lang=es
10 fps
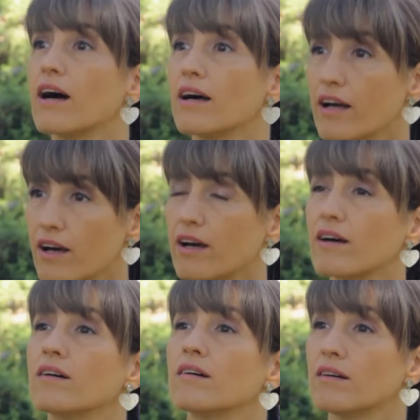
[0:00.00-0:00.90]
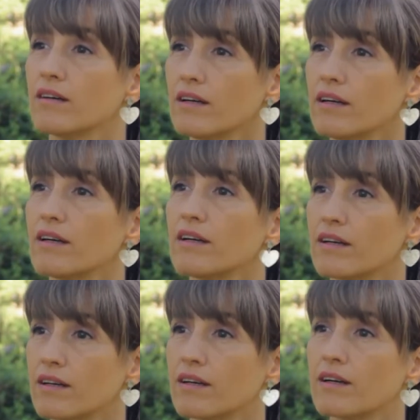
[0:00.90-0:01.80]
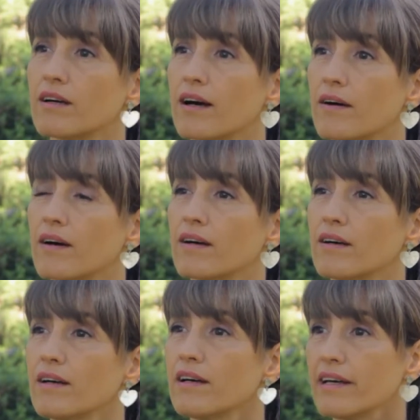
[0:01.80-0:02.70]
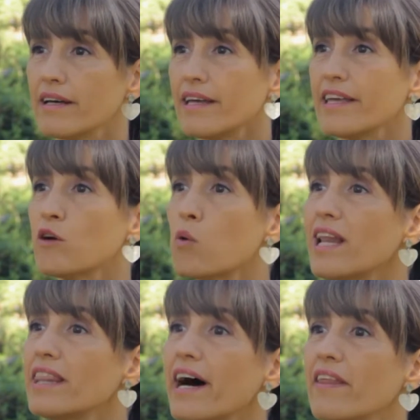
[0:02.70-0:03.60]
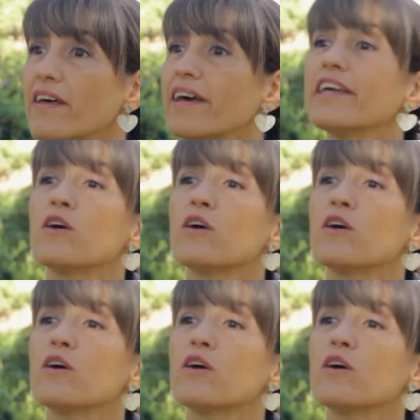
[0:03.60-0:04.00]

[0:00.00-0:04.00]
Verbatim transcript: señor. Entonces José Pérez escuchaba. Ah, me está tratando igual.